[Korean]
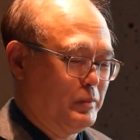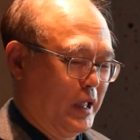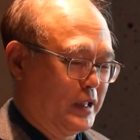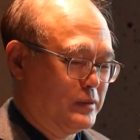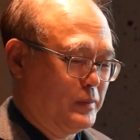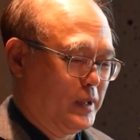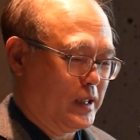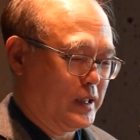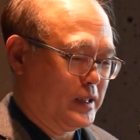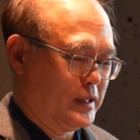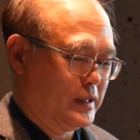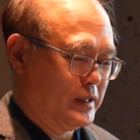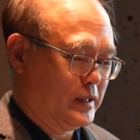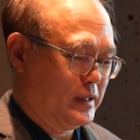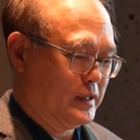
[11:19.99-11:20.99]
마지막
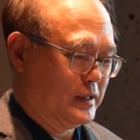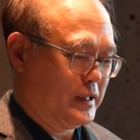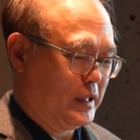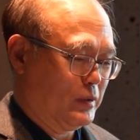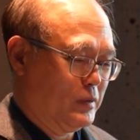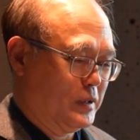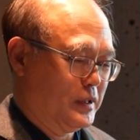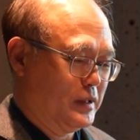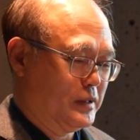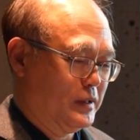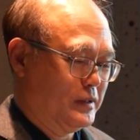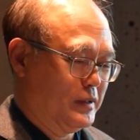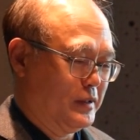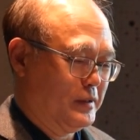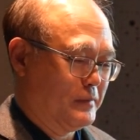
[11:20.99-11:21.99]
그 자료가 될
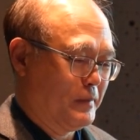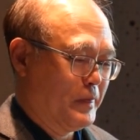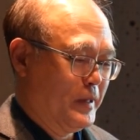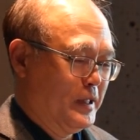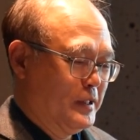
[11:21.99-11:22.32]
텐데요.